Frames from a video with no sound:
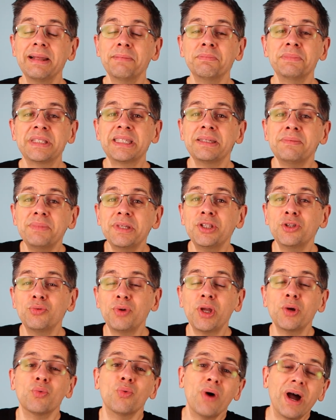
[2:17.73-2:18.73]

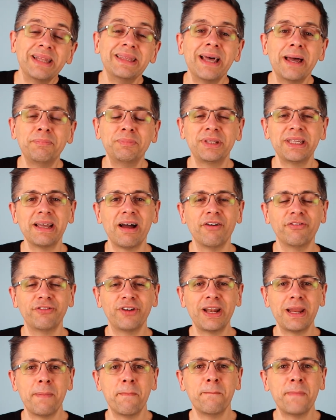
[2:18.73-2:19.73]
diminuer ou adapter en
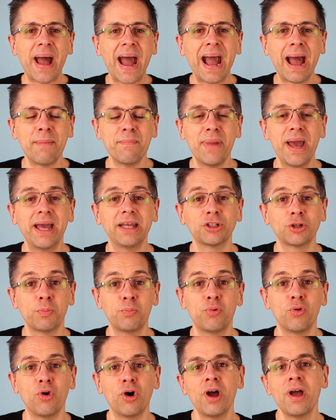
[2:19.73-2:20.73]
fait les paramètres
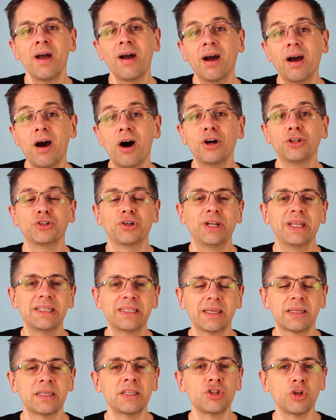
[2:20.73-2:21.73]
pour rendre
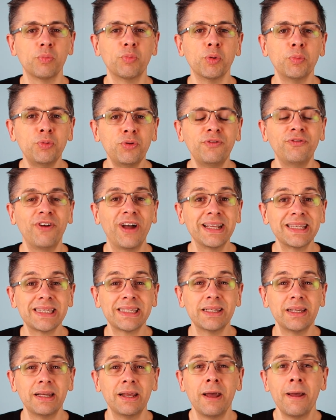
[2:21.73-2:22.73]
l'exercice un peu plus
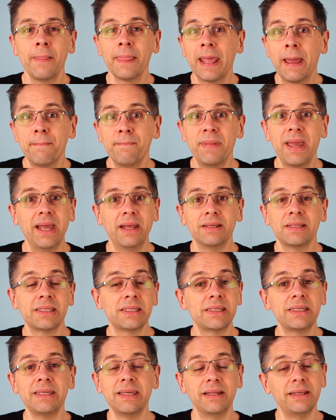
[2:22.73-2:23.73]
facile, mais
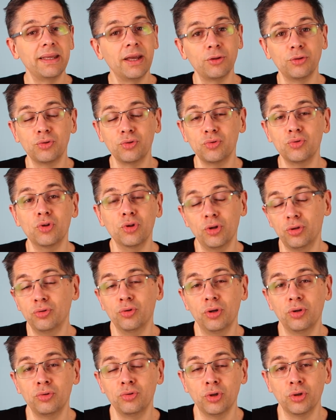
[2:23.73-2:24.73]
s'il y a
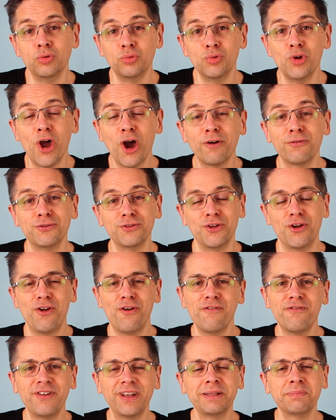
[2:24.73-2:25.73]
une, douleur, vous ne le
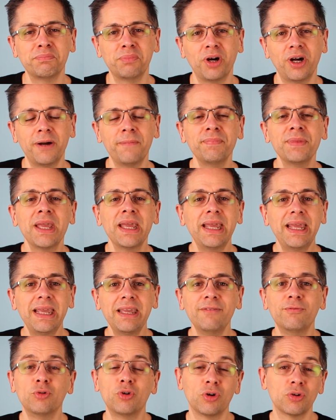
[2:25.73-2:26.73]
faites pas
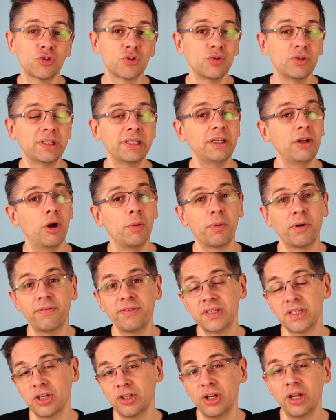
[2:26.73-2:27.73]
et vous consultez un
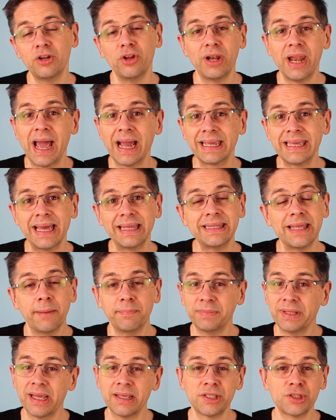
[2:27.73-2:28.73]
professionnel de la
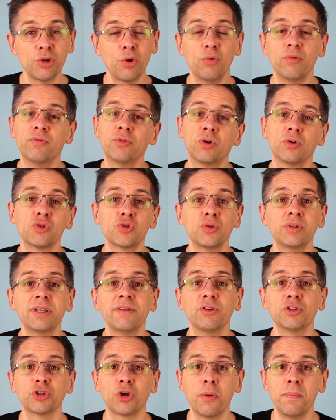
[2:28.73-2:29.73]
réadaptation ou vous consultez
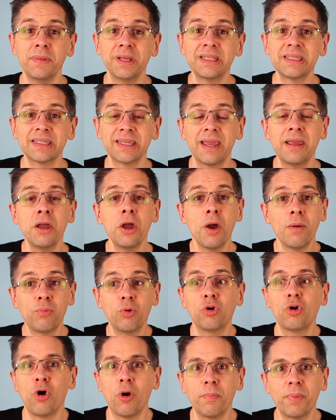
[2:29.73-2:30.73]
votre médecin
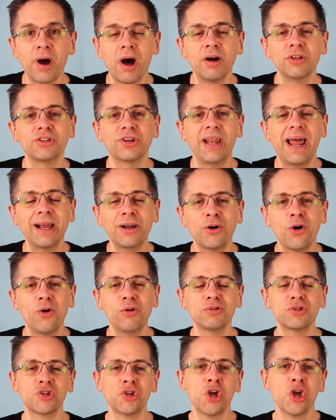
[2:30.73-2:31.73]
pour comprendre la
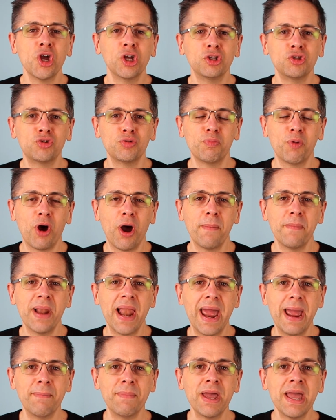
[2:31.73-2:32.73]
cause du
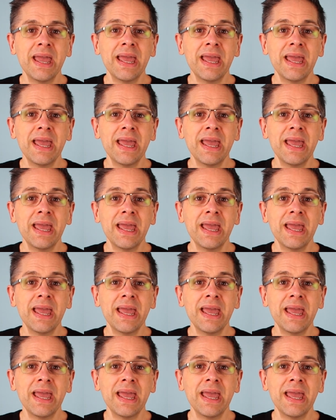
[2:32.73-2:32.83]
problème.